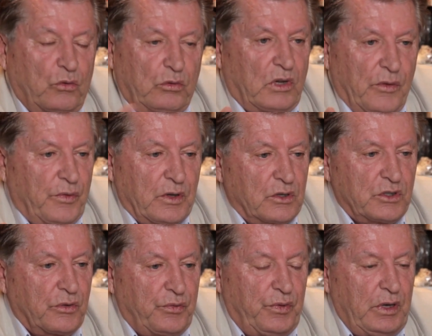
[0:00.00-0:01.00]
toutes les
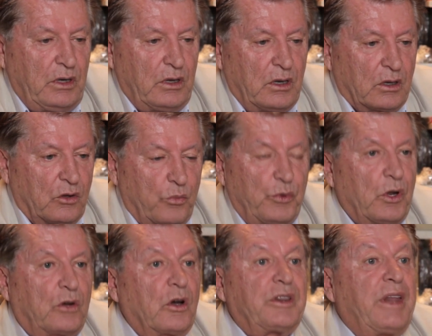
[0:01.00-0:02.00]
philosophies, euh, depuis
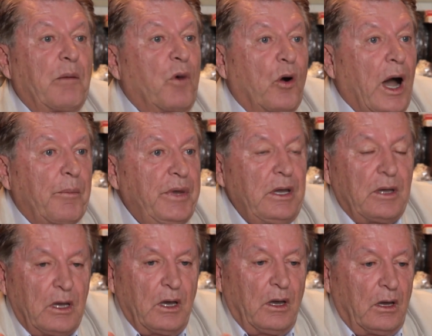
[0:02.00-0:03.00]
le Code d'Amorabi,